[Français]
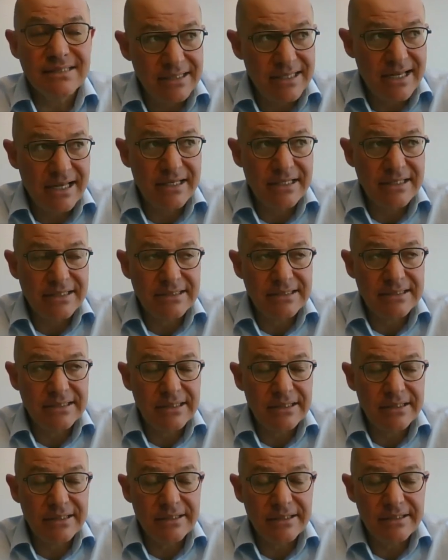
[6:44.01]
dans des,
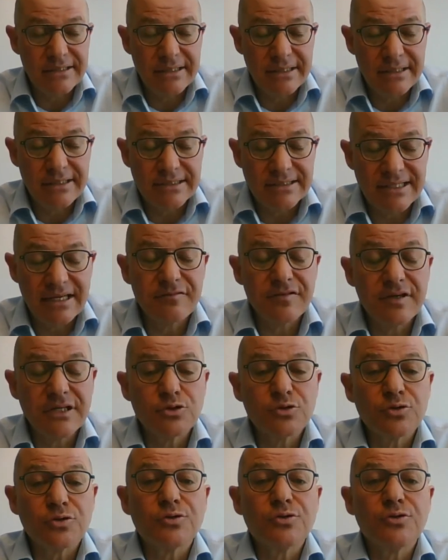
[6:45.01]
euh, des,
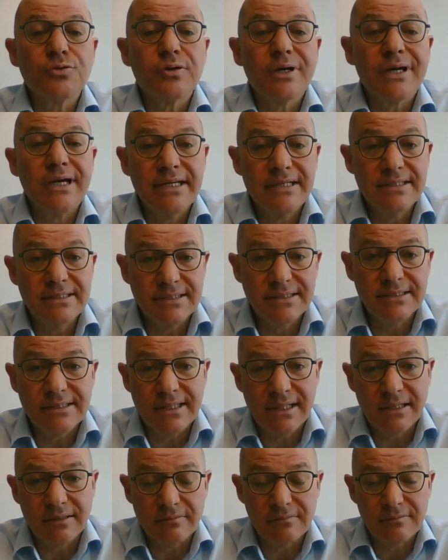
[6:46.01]
infrastructures
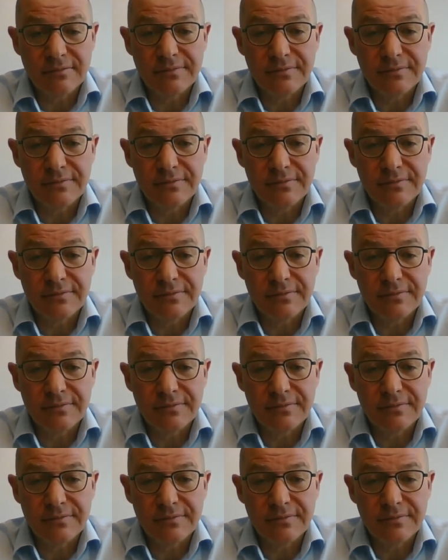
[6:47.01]
existantes.